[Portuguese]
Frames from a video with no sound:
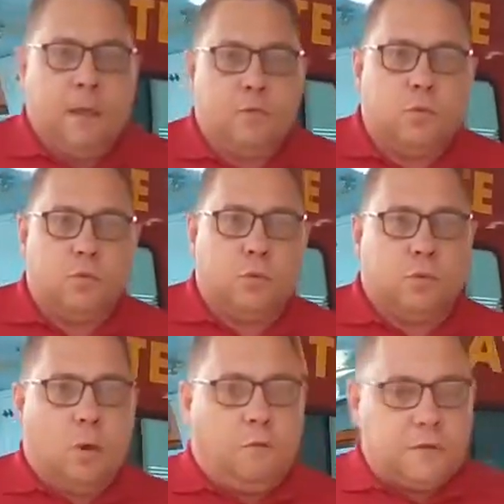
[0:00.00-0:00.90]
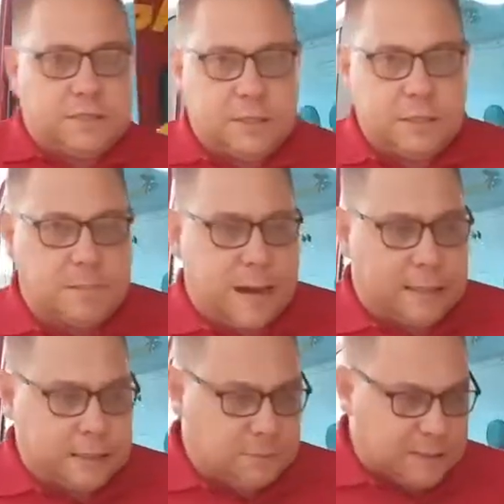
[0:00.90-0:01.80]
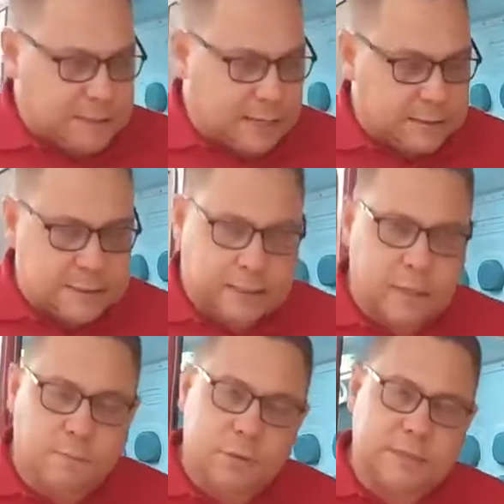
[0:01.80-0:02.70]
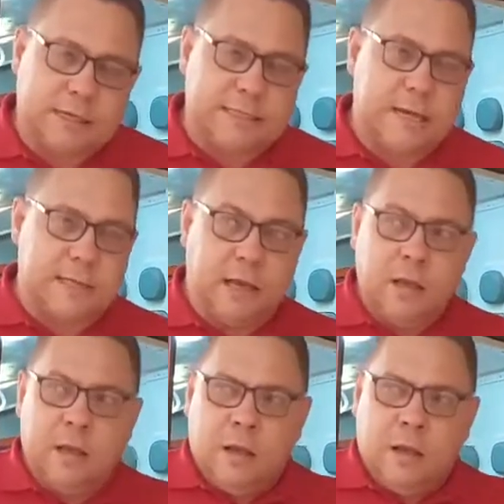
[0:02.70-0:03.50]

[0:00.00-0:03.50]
num, numa oficina de máquinas pesadas aqui em Pontes Lacerda.